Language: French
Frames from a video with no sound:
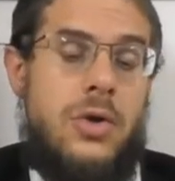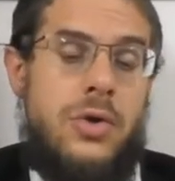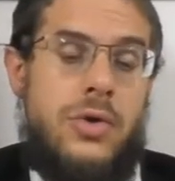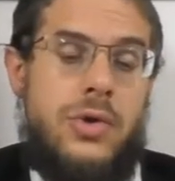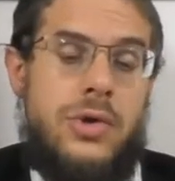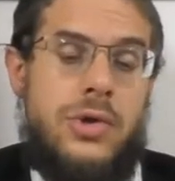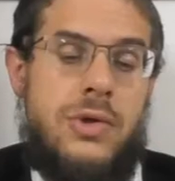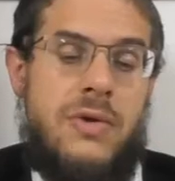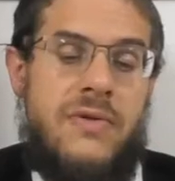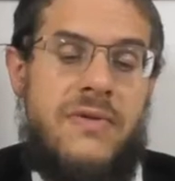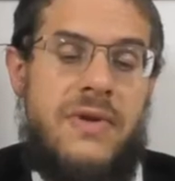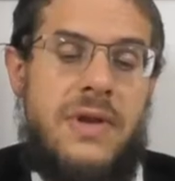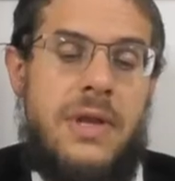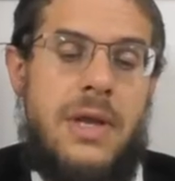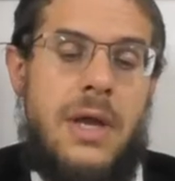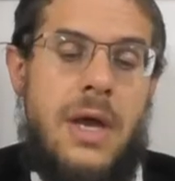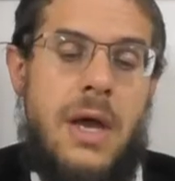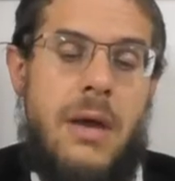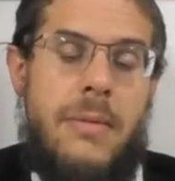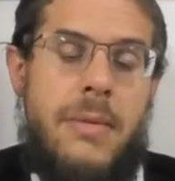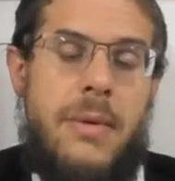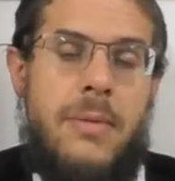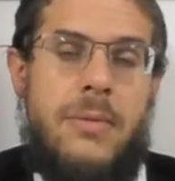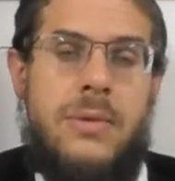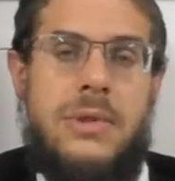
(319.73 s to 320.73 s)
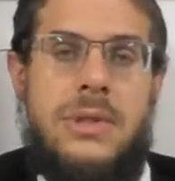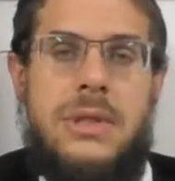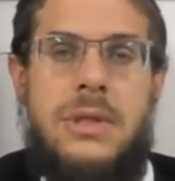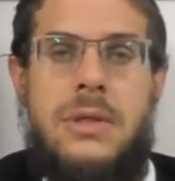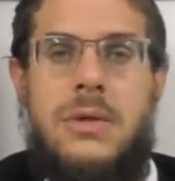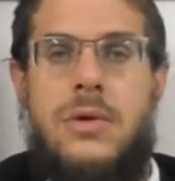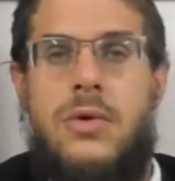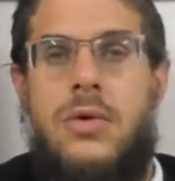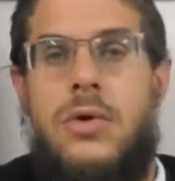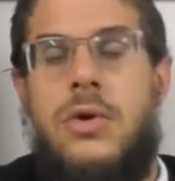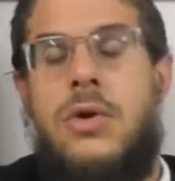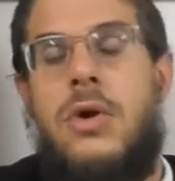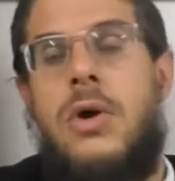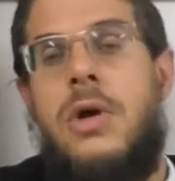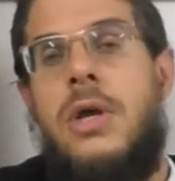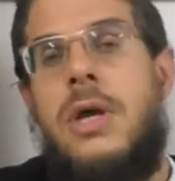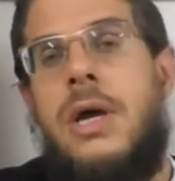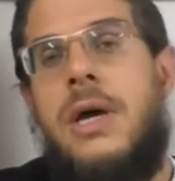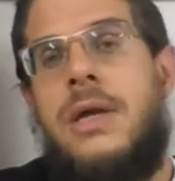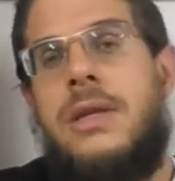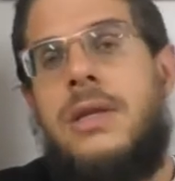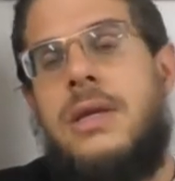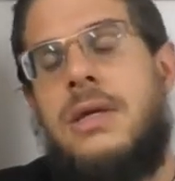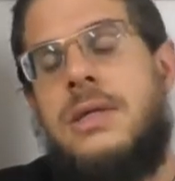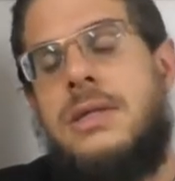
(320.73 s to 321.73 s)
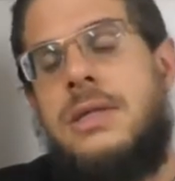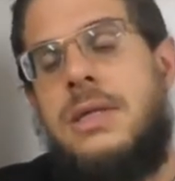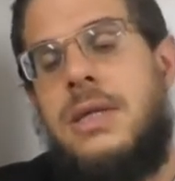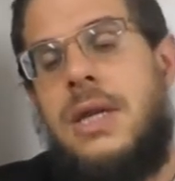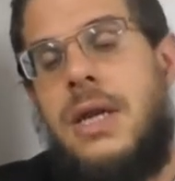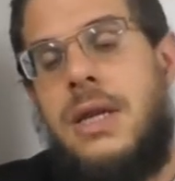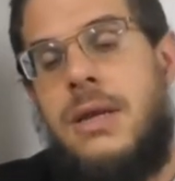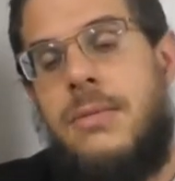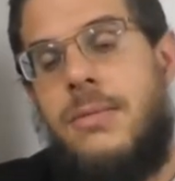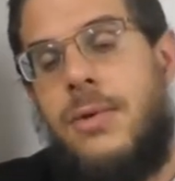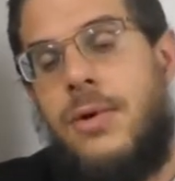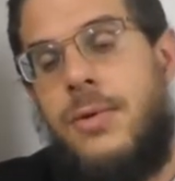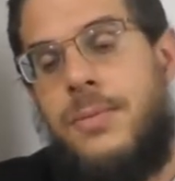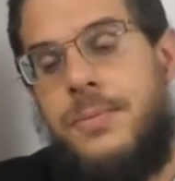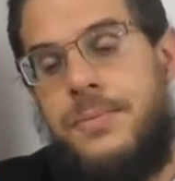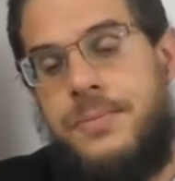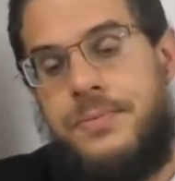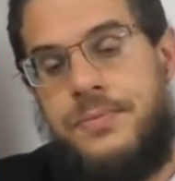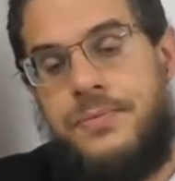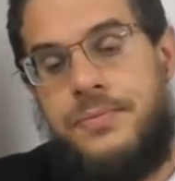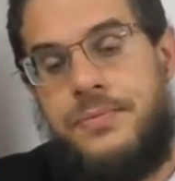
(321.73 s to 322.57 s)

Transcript: De ce fait, Rami m'a dit, le goy interdit l'aliment.